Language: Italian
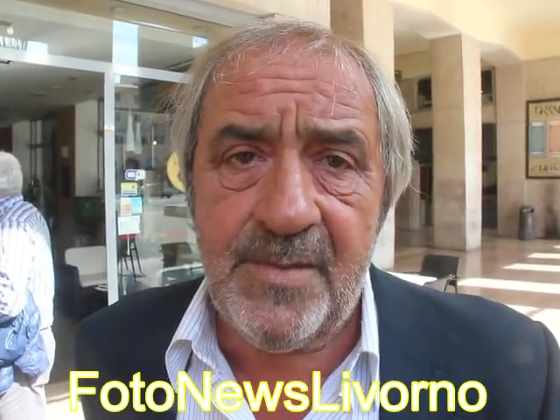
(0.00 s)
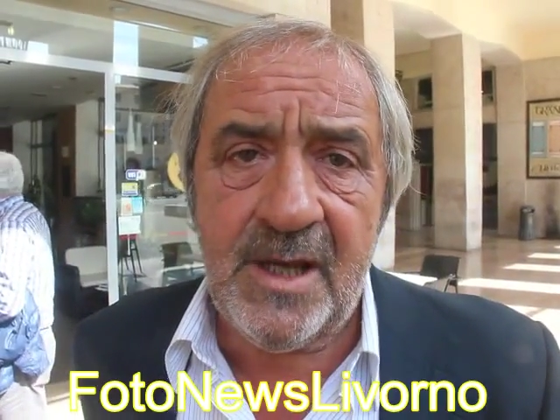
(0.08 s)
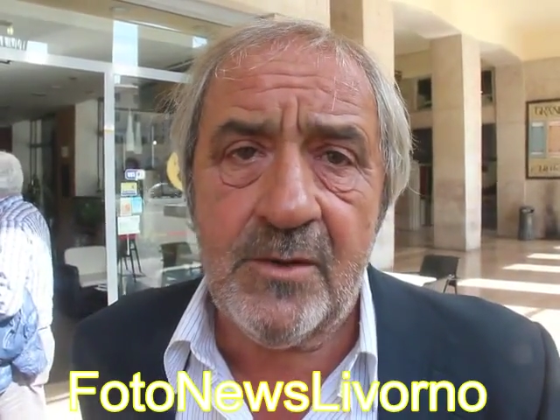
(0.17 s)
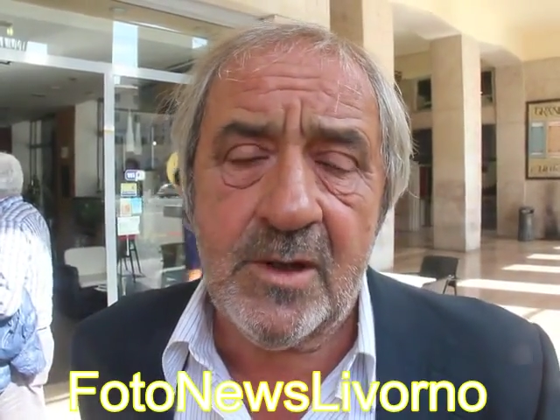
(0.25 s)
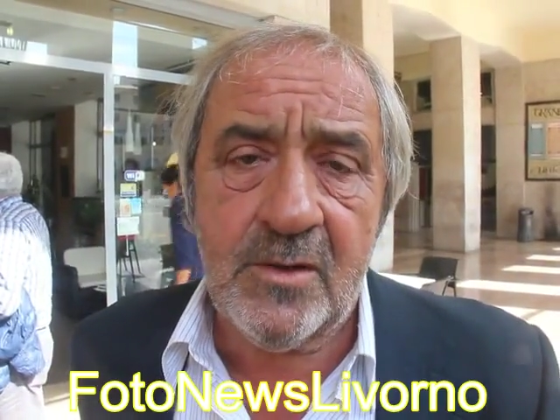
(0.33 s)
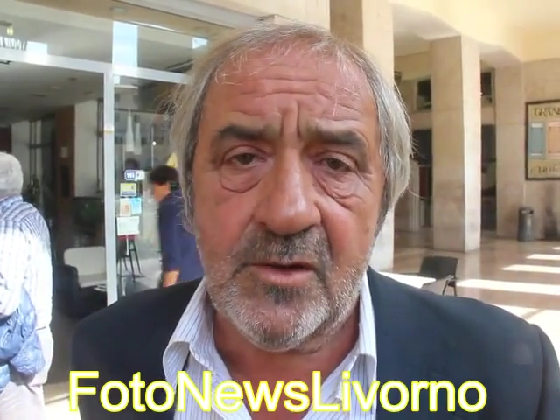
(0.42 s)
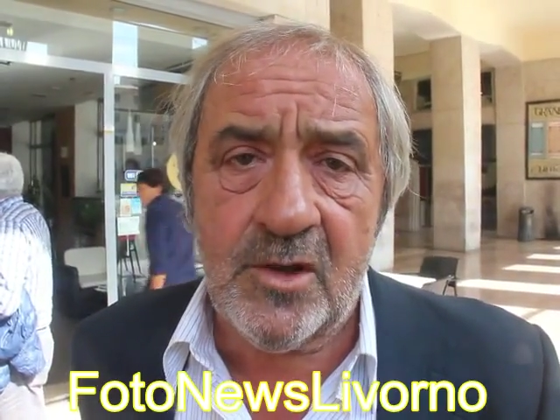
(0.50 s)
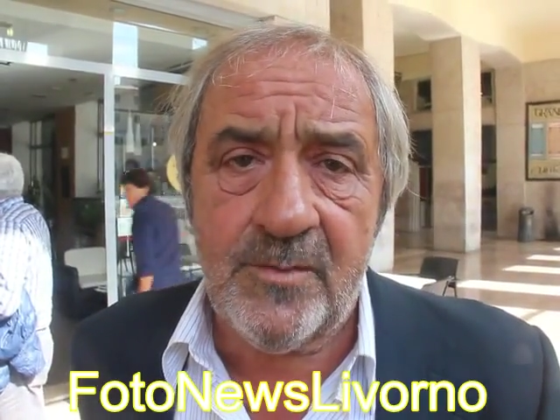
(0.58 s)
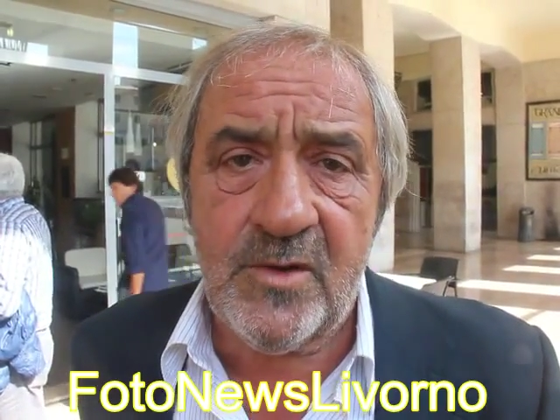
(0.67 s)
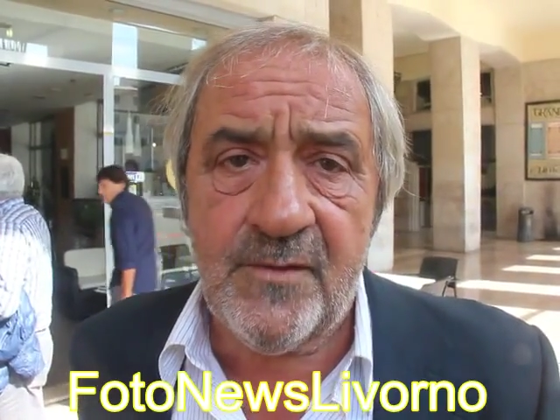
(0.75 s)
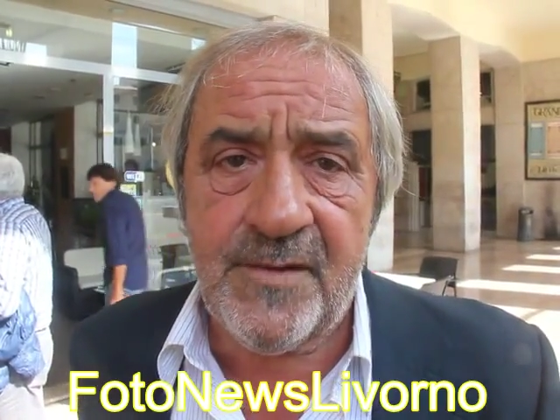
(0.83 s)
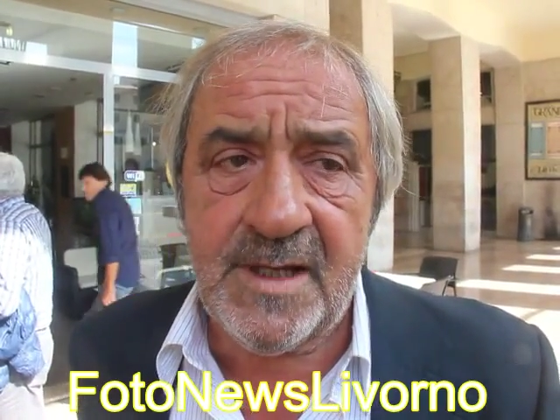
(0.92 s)
piano
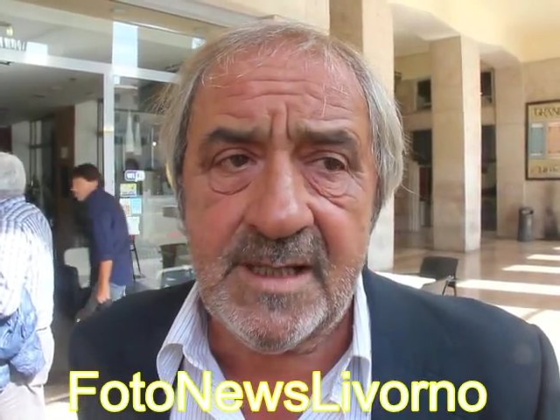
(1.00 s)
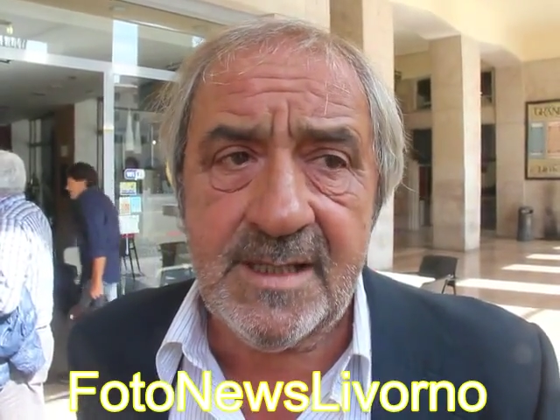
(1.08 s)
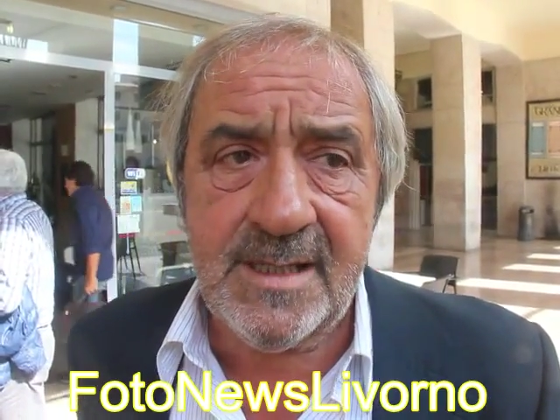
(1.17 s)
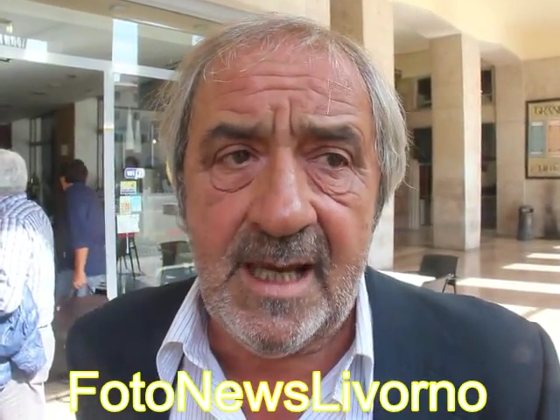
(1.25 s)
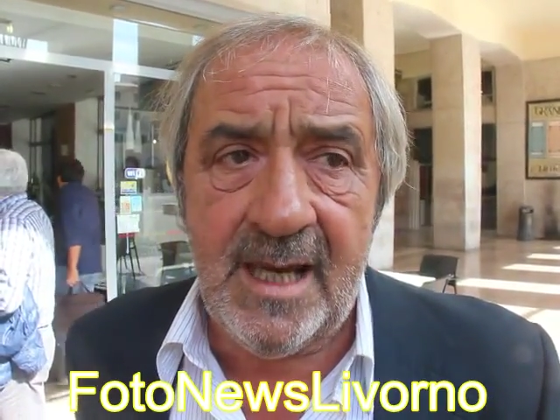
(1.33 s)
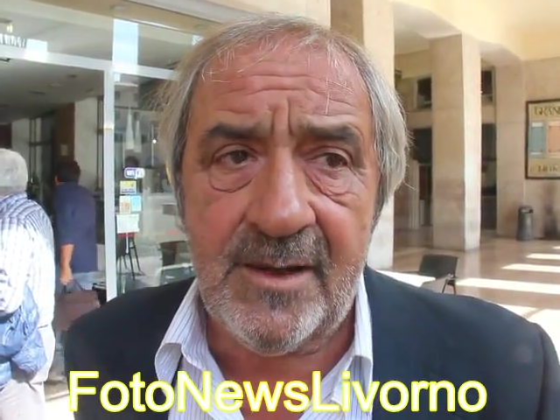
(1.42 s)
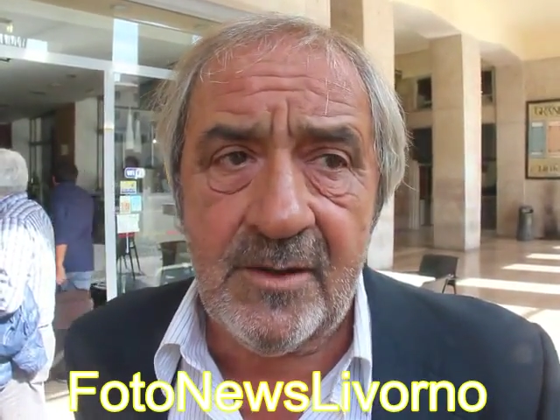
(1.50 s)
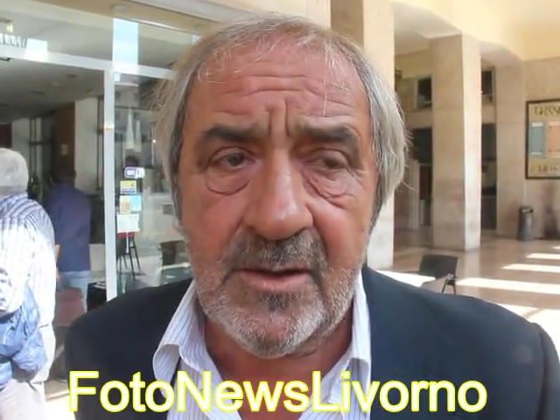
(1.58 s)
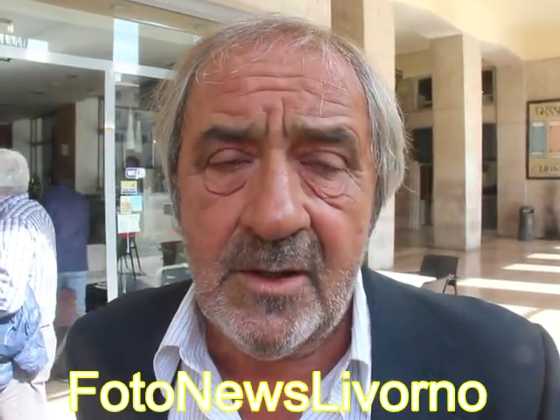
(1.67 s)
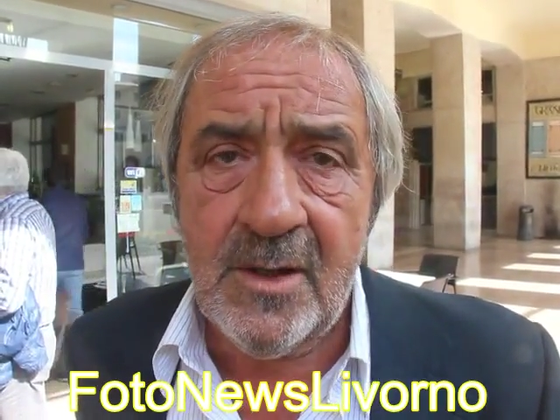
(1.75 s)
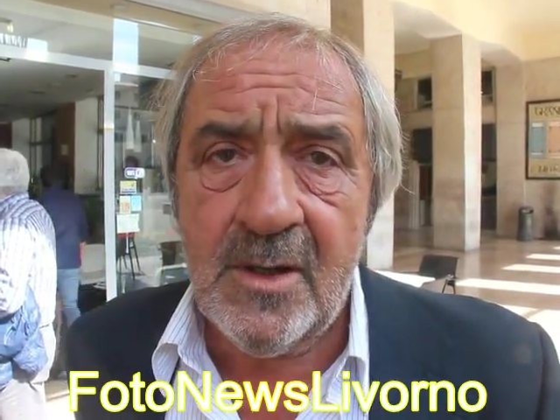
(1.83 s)
economico-finanziario,